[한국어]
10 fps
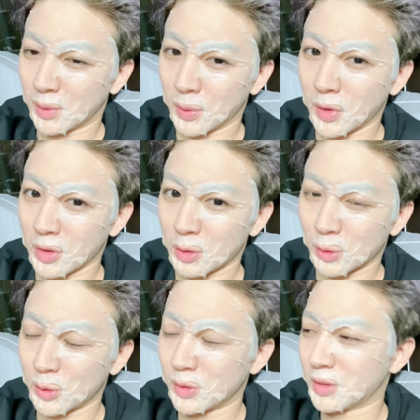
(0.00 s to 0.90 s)
고여
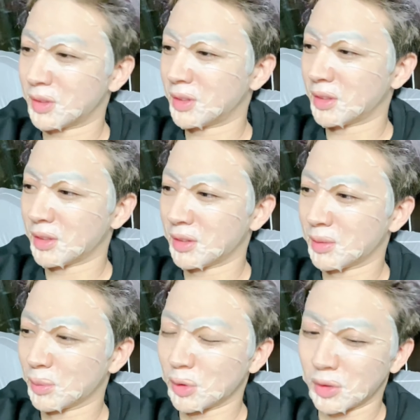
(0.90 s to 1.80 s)
있고
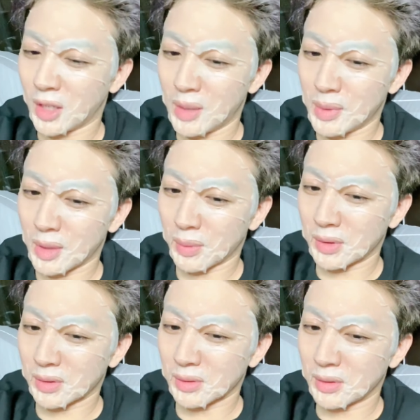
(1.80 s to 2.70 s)
무슨
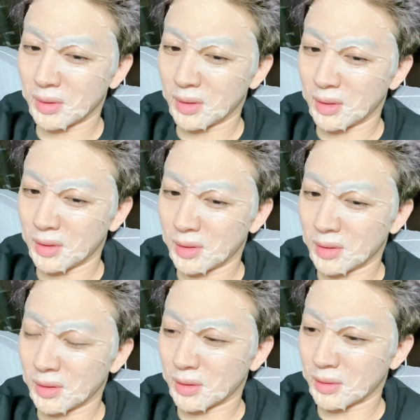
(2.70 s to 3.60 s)
게임이냐면은
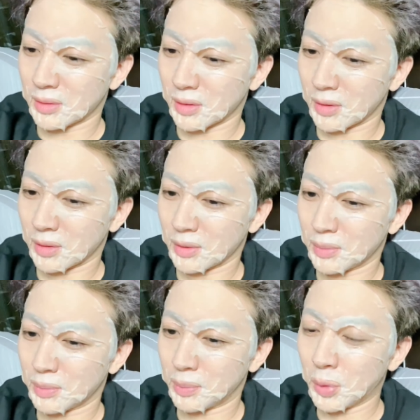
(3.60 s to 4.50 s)
어
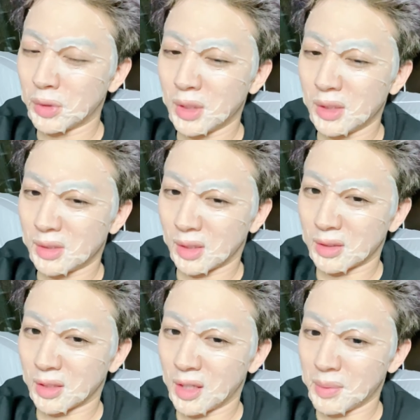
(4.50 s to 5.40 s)
포트리스
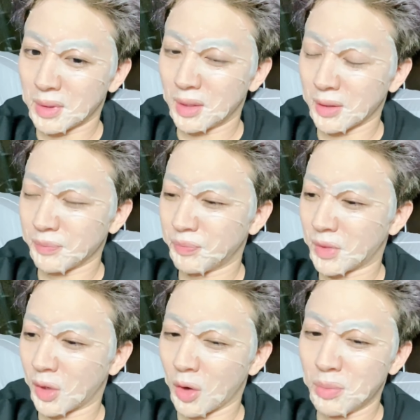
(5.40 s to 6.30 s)
같은 게임인데
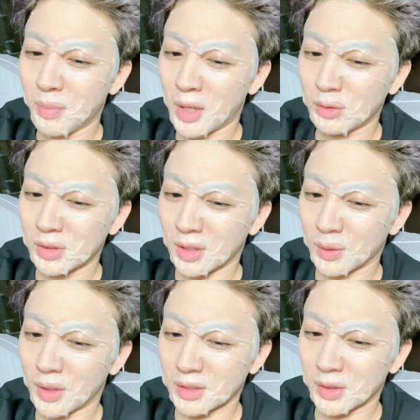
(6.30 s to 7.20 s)

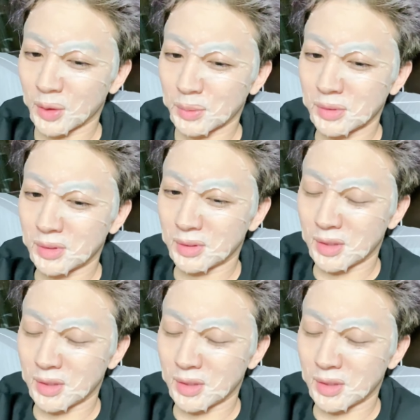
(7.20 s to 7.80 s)
건바운드라고 아세요 여러분?